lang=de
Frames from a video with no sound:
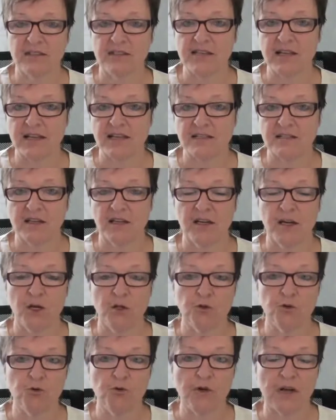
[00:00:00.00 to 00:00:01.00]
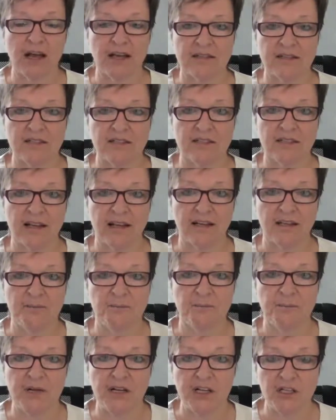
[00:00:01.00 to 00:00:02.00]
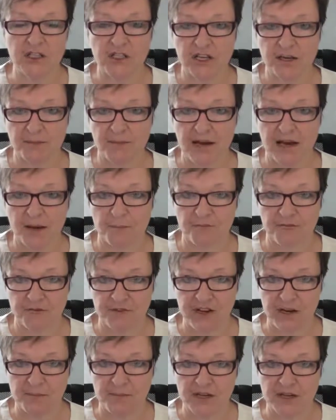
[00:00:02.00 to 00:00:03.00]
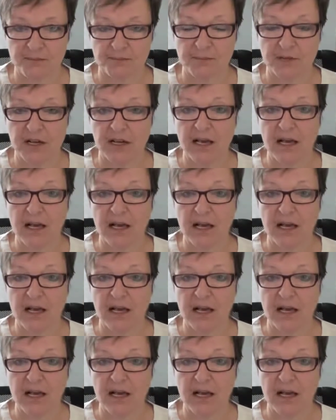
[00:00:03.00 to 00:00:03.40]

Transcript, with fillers: Das heißt, du kannst deinen Bildschirm abfilmen.